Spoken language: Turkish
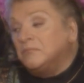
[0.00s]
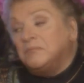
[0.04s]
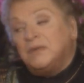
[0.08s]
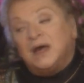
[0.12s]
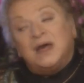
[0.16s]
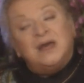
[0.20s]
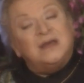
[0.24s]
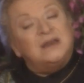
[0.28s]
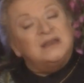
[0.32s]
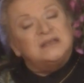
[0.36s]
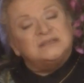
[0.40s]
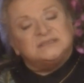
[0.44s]

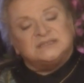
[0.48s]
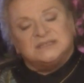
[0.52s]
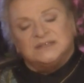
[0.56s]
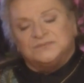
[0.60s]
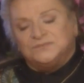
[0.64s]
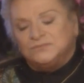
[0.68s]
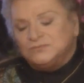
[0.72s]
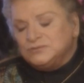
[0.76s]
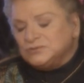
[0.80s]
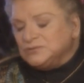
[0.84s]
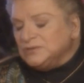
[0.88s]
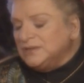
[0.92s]

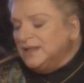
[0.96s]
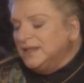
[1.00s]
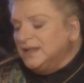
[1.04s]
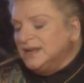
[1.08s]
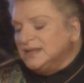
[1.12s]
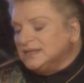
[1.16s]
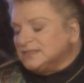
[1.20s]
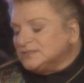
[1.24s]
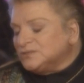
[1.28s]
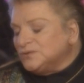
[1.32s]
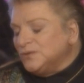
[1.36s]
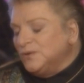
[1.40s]
maalesef
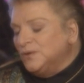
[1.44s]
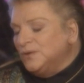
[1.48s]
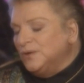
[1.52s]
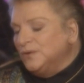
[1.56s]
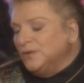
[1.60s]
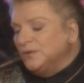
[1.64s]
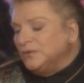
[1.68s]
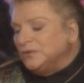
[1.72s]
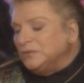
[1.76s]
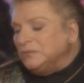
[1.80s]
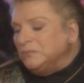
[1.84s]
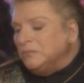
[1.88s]
üzülerek
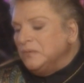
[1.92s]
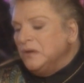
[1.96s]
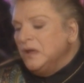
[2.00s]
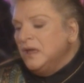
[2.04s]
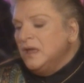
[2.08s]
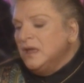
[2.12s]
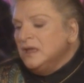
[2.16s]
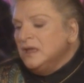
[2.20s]
söylüyorum